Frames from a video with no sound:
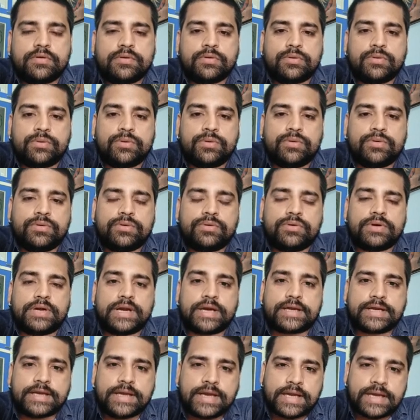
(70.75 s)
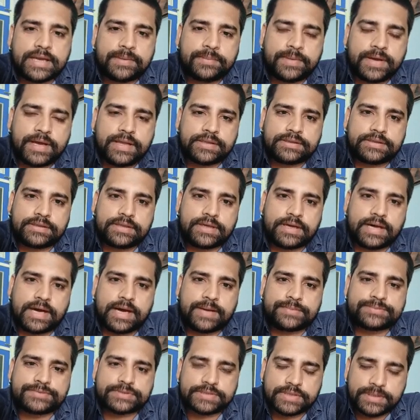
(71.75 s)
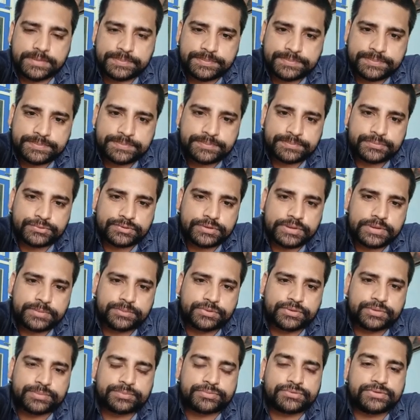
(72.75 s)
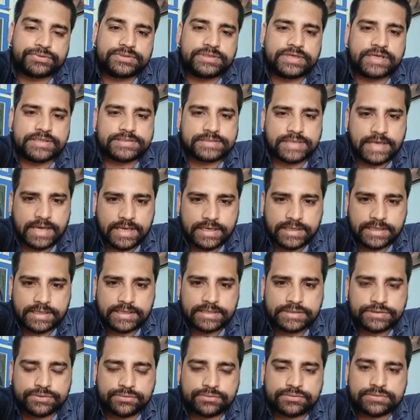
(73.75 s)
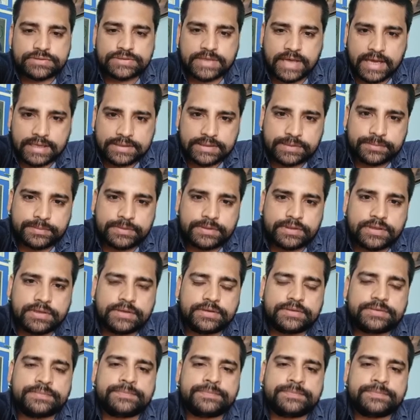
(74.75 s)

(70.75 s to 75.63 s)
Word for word: वो घटना के बाद आप सब पूरे भोजपुरिया जहान के जौन साथ मिलल